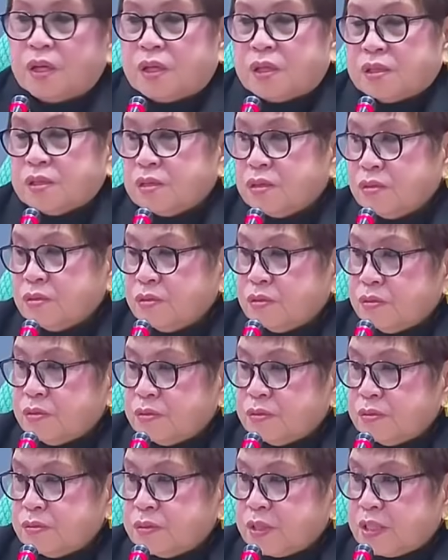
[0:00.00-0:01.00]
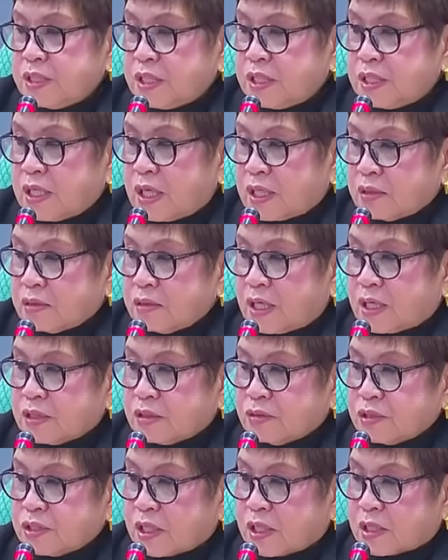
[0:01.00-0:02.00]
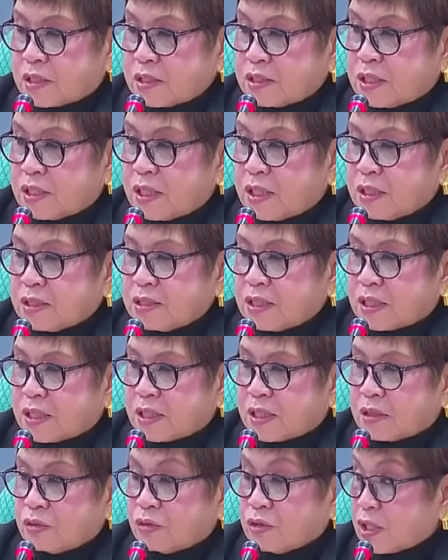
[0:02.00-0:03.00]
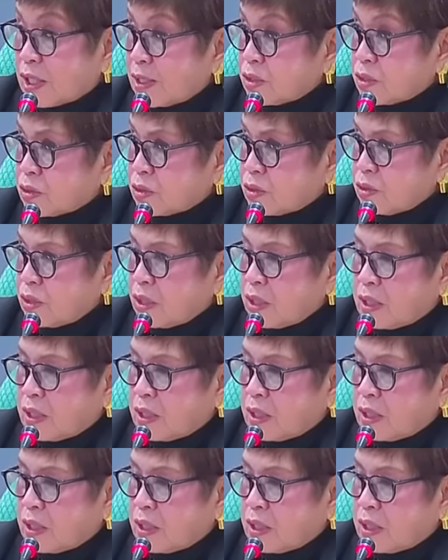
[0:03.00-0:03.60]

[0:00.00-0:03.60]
nung iniinak nga to sa Sena, sa Kongreso,